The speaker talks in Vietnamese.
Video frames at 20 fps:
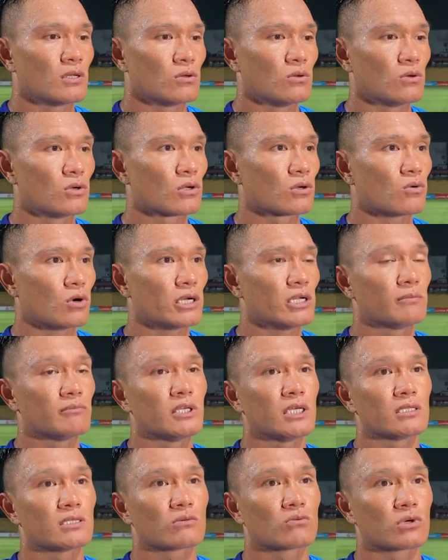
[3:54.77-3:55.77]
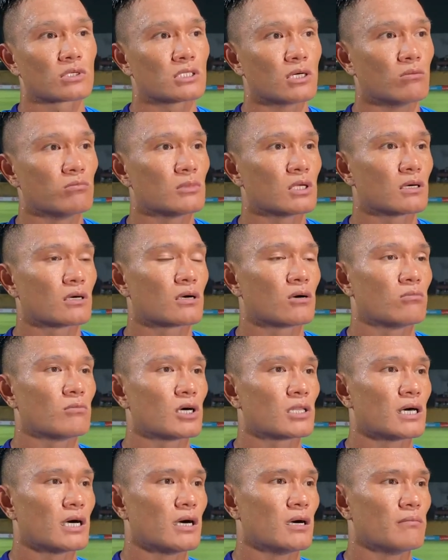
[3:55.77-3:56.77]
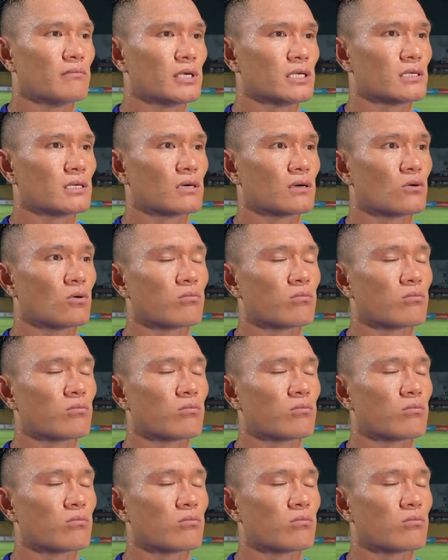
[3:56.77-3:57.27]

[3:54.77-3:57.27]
luôn luôn có niềm tin trong cuộc sống là không bao giờ mình